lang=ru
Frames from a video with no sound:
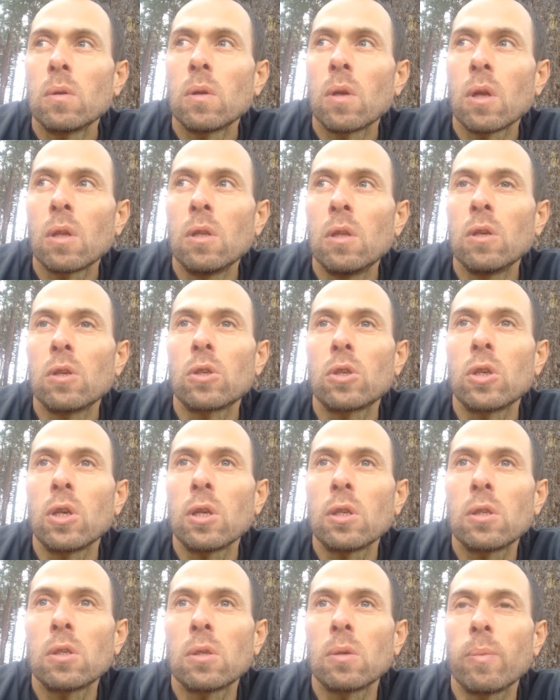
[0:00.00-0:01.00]

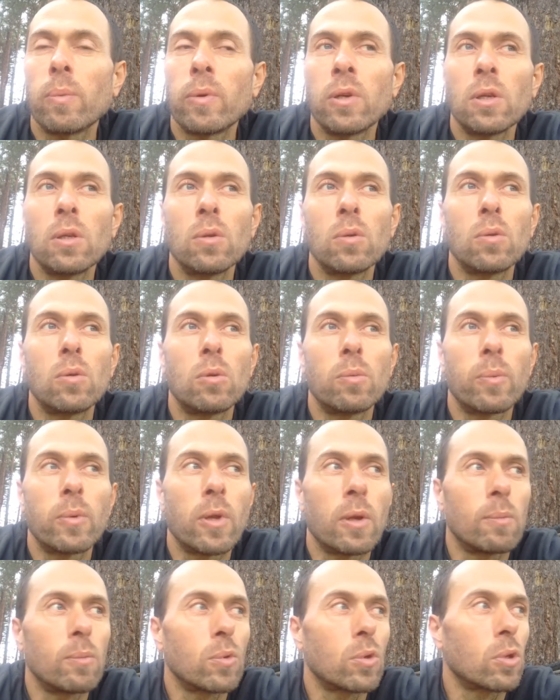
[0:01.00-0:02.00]
отдышаться, прыгнуть,
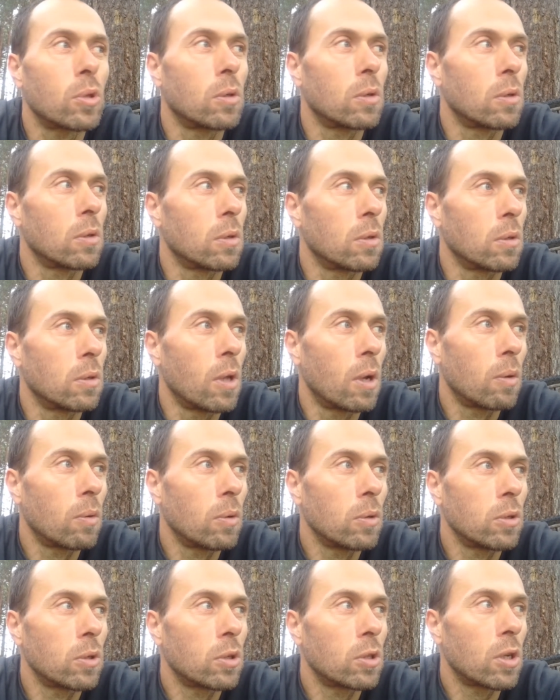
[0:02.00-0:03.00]
потому что довольно